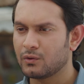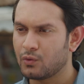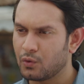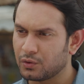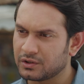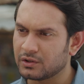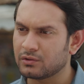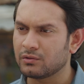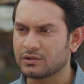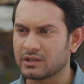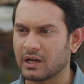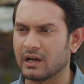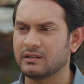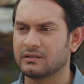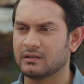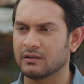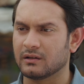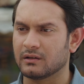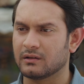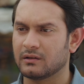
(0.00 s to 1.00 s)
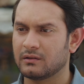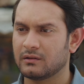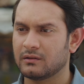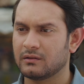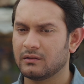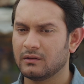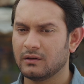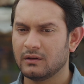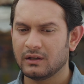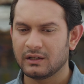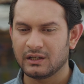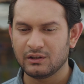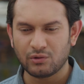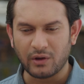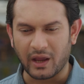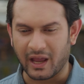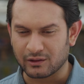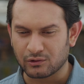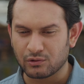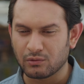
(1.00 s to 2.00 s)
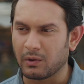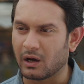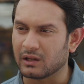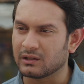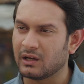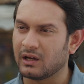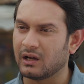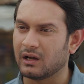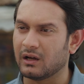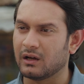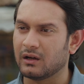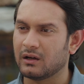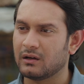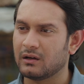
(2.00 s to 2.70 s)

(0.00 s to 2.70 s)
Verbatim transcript: করতে তো চাই স্যার কিন্তু এত বাধা